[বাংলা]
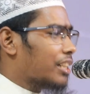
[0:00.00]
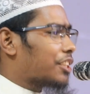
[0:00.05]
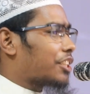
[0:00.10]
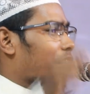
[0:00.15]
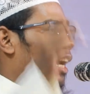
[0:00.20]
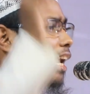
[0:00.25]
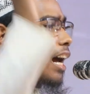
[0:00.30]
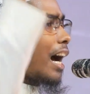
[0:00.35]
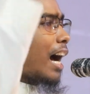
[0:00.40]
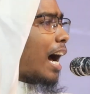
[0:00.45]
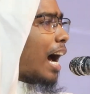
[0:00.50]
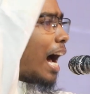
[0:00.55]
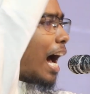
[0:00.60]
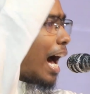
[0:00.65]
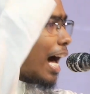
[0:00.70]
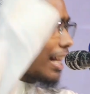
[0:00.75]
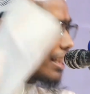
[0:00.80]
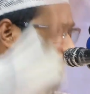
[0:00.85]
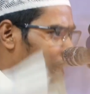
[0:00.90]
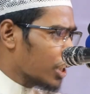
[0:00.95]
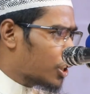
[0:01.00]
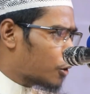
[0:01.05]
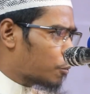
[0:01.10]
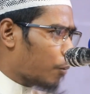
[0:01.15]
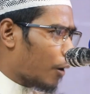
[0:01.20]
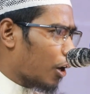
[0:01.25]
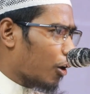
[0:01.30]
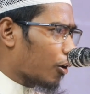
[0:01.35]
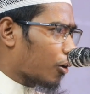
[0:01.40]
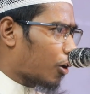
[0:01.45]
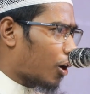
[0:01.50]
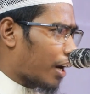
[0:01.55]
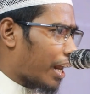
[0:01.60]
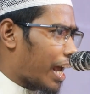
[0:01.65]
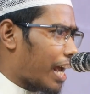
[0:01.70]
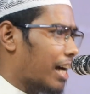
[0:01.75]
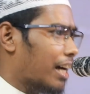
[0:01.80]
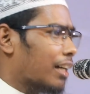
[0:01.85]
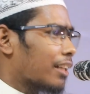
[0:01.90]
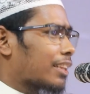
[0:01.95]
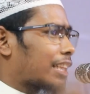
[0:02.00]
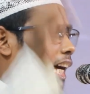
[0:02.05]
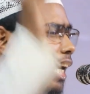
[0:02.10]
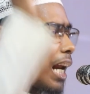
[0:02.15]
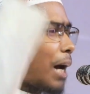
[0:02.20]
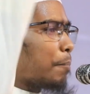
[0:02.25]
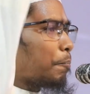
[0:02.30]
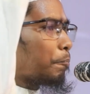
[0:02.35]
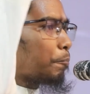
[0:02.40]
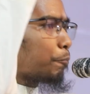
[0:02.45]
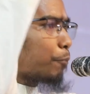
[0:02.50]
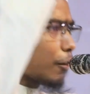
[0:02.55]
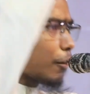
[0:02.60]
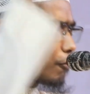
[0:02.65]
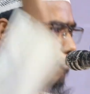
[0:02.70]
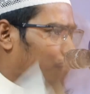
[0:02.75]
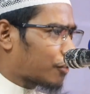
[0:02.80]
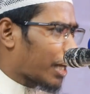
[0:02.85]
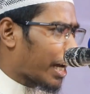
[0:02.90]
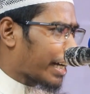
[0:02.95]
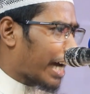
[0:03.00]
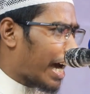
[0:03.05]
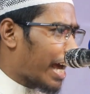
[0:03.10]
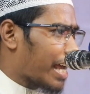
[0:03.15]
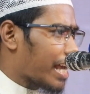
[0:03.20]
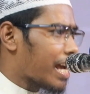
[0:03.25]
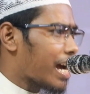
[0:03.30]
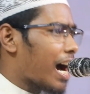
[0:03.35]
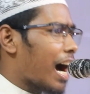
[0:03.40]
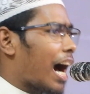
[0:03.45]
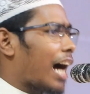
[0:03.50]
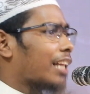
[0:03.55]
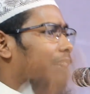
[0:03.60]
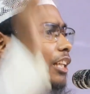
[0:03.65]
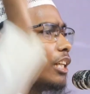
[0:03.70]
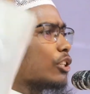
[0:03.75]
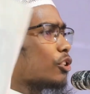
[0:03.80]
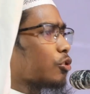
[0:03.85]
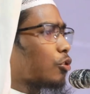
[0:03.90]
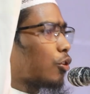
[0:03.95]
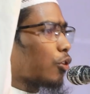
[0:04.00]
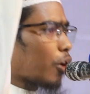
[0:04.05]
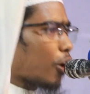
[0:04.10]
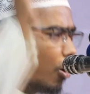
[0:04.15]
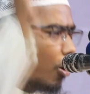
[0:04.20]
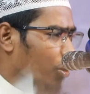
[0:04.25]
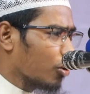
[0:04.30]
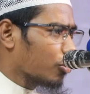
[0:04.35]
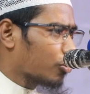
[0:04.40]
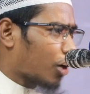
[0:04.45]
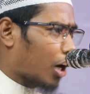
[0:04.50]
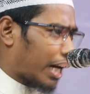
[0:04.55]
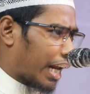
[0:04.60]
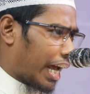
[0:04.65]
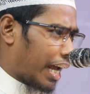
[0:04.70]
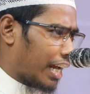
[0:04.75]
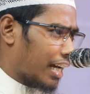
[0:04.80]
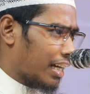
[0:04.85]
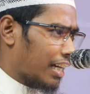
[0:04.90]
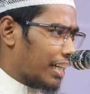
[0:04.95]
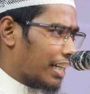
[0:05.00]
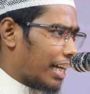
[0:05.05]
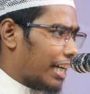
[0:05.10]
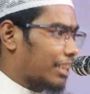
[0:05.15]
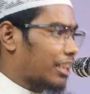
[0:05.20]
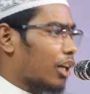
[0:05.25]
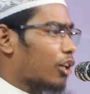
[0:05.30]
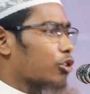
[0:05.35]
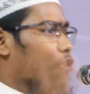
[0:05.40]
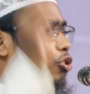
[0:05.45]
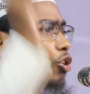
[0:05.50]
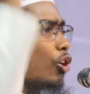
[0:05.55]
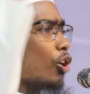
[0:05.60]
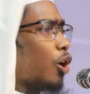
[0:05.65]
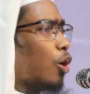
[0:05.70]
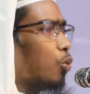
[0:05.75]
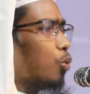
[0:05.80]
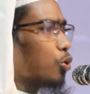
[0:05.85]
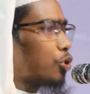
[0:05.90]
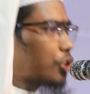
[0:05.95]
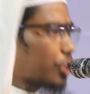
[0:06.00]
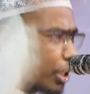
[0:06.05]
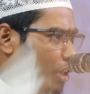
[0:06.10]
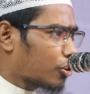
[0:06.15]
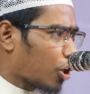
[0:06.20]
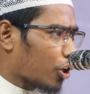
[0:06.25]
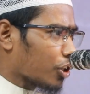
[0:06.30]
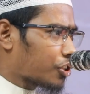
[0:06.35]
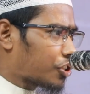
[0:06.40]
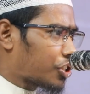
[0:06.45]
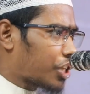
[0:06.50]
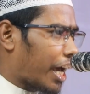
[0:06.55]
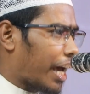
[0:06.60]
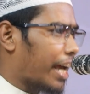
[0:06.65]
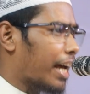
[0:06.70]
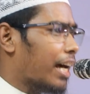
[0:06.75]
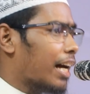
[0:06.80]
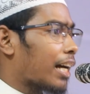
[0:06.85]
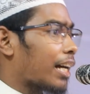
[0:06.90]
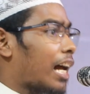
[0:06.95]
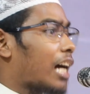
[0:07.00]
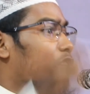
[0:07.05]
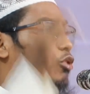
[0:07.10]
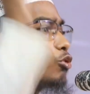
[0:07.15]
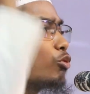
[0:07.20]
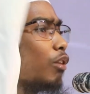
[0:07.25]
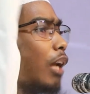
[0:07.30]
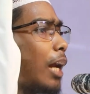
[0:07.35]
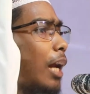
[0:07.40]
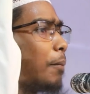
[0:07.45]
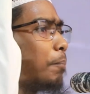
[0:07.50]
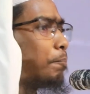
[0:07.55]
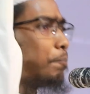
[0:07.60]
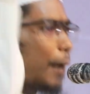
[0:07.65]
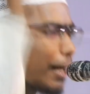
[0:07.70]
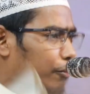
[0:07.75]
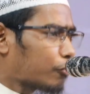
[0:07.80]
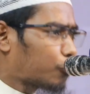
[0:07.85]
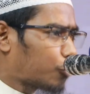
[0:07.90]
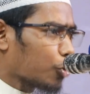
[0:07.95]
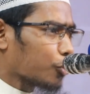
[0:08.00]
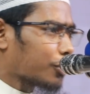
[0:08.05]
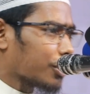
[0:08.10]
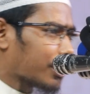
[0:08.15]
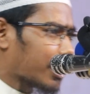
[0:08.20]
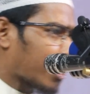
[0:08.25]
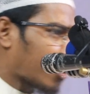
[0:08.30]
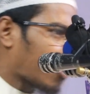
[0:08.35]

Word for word: যারা হাদিস ফলো করে তারা প্রত্যেকেই হাদিস গ্রহণ করে এদের জন্য উচিত হচ্ছে রাসুলের পদ্ধতিতে